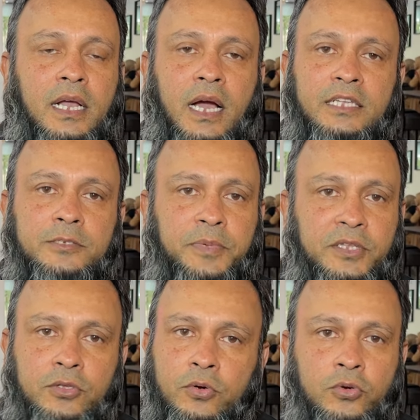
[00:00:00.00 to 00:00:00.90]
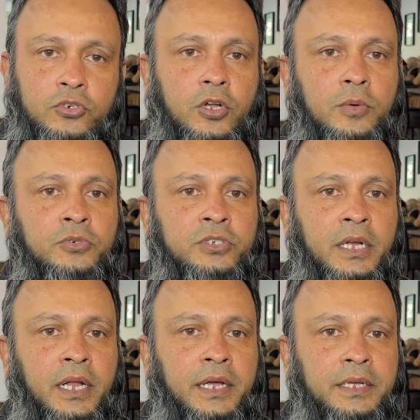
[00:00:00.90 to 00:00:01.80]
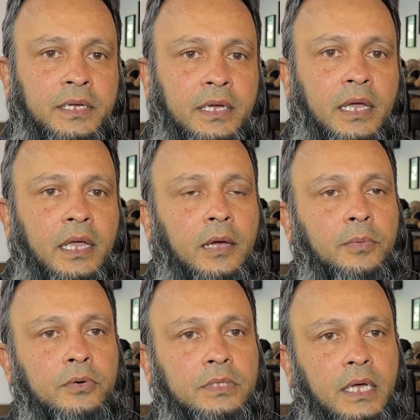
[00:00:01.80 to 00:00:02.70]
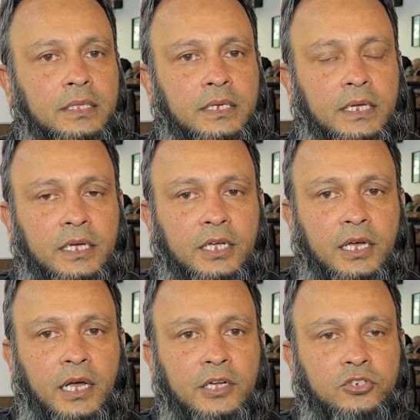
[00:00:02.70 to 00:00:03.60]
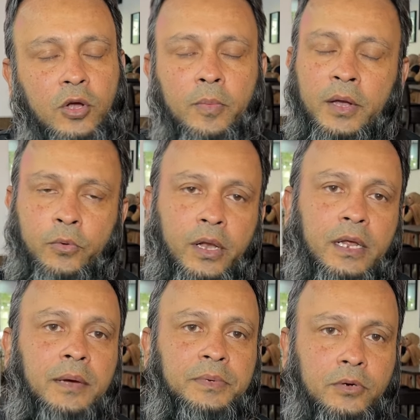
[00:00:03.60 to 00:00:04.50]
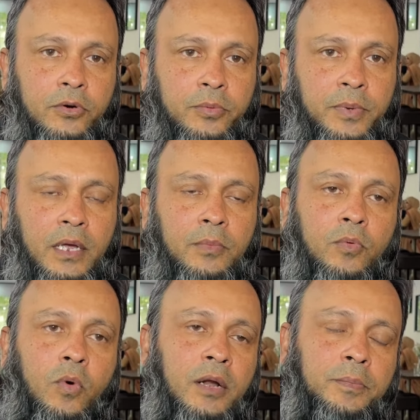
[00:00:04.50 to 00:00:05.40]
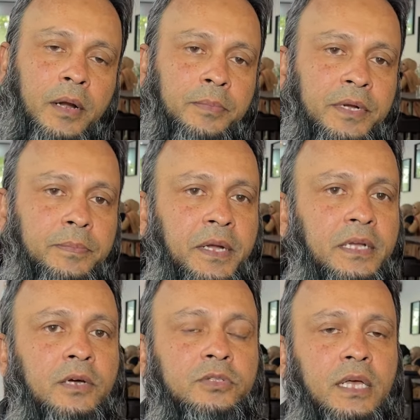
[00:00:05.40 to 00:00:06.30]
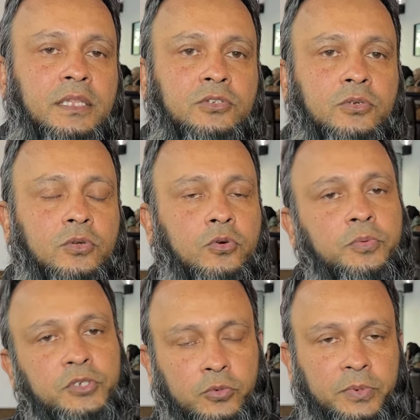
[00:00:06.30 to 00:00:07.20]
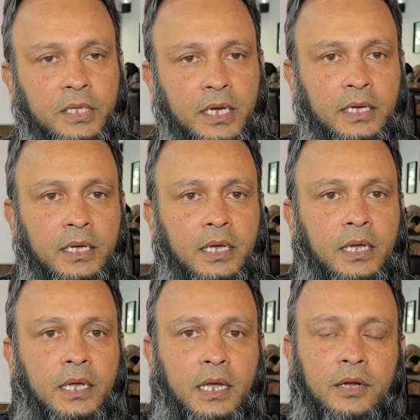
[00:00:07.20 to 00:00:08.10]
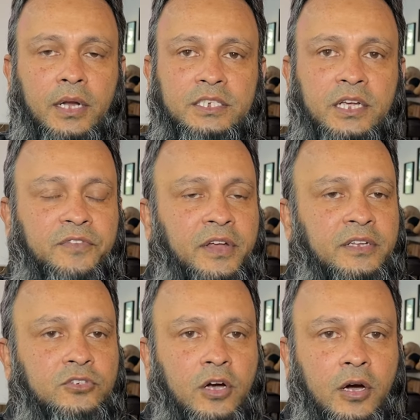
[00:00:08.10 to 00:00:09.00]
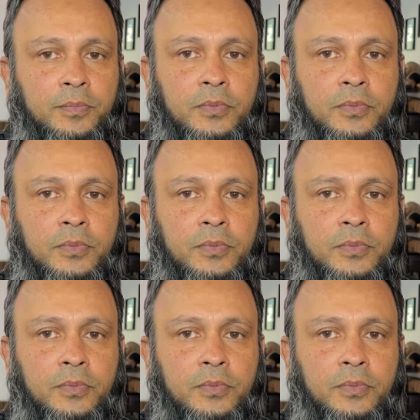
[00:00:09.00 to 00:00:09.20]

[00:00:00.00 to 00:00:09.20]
কাজ পেতেও কোনো সমস্যা নাই এবং তাদেরকে সবাই ওয়েলকামিং করবে এবং ওয়ার্ক পারমিট পেটেও তাদের জন্য খুবই সুবিধা কেননা শেফের জব